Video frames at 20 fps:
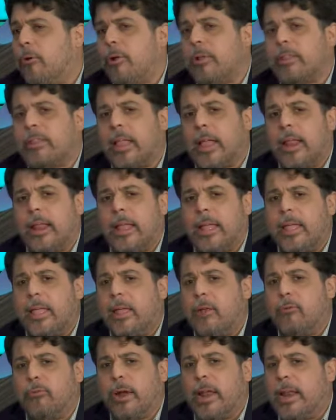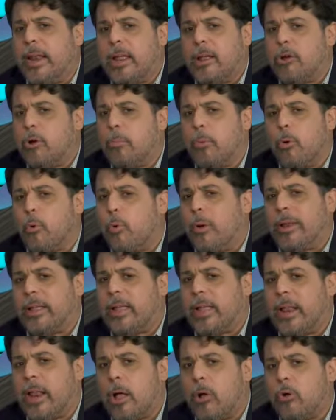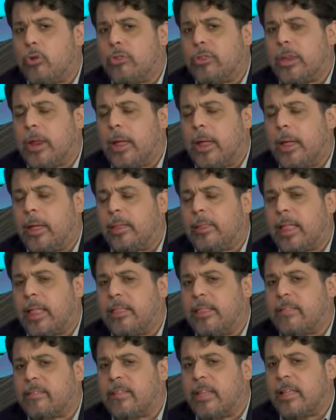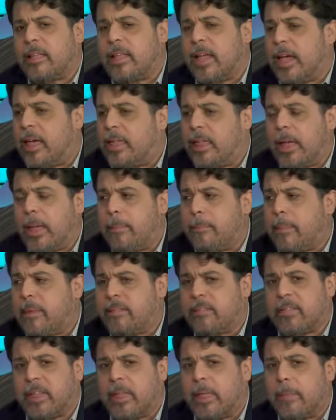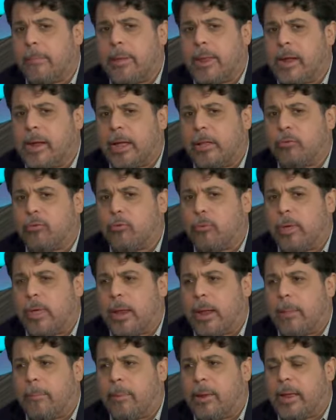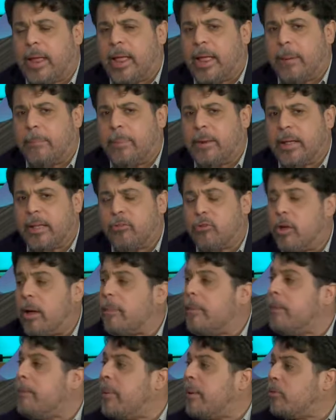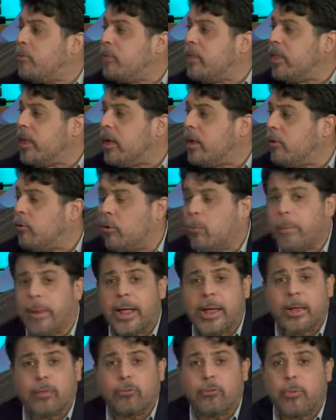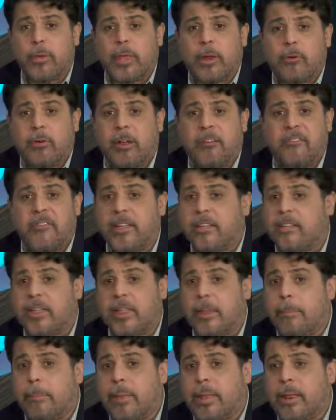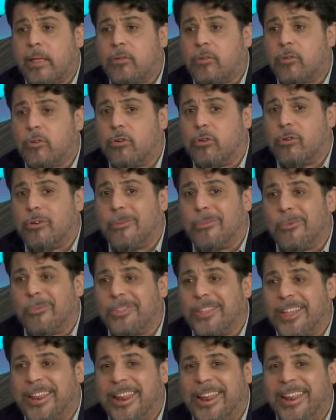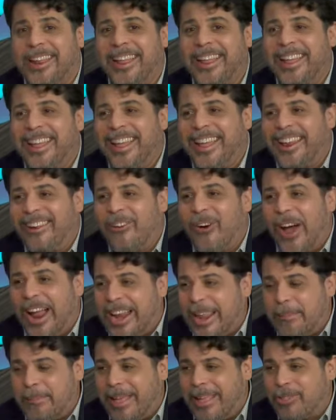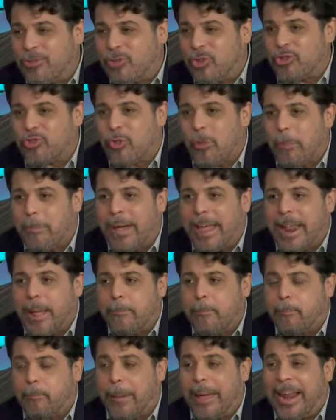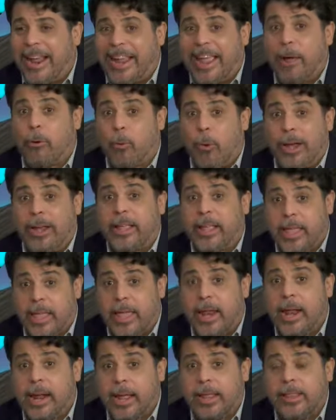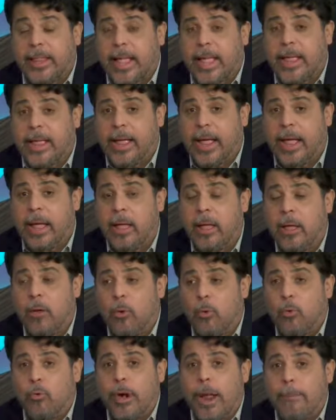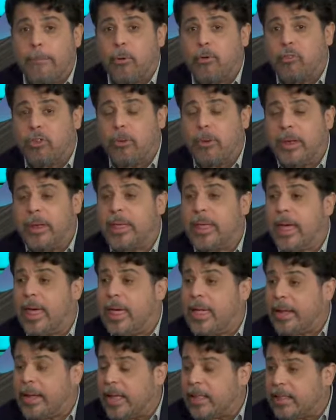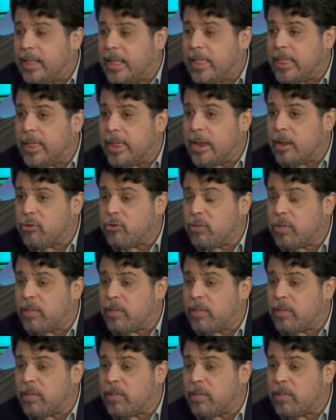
esta ley era una ley como cualquiera otra, este, diseñada y pensada para que estuviera en aplicación a perpetuidad, no para que tuviera una fecha de expiración como tienen los alimentos. Esto es para, para que cualquiera que tenga una posibilidad de que este derecho de